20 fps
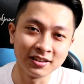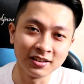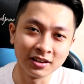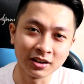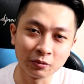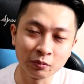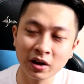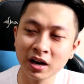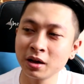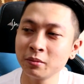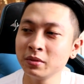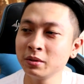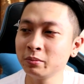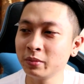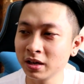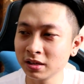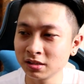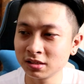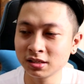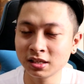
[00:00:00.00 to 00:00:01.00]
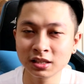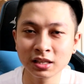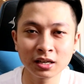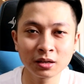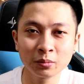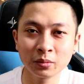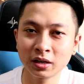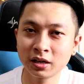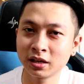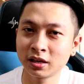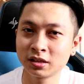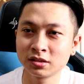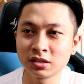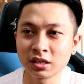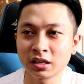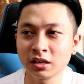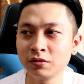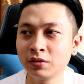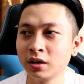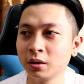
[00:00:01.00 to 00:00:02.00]
Uh, maraming beses ka talagang ma
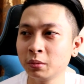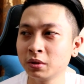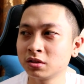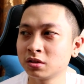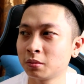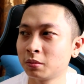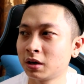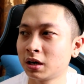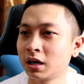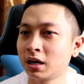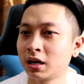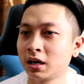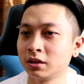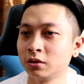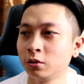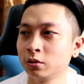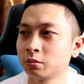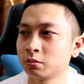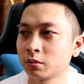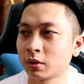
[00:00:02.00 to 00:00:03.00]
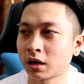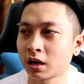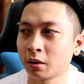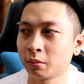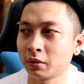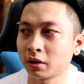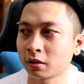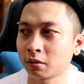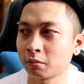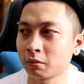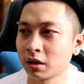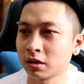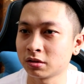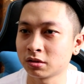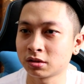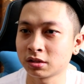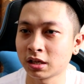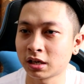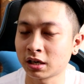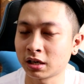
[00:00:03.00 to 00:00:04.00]
reject Even naman sa mga adult, marami ring
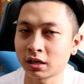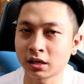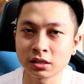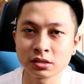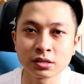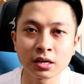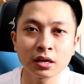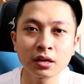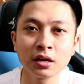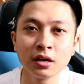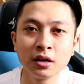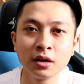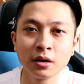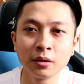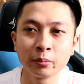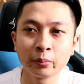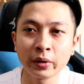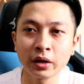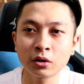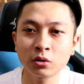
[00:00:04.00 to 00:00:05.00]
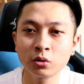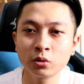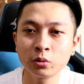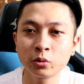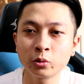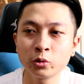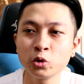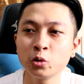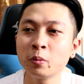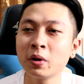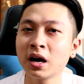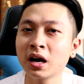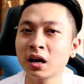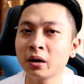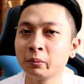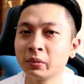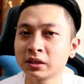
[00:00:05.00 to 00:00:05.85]
beses na re-reject. Pero yung mga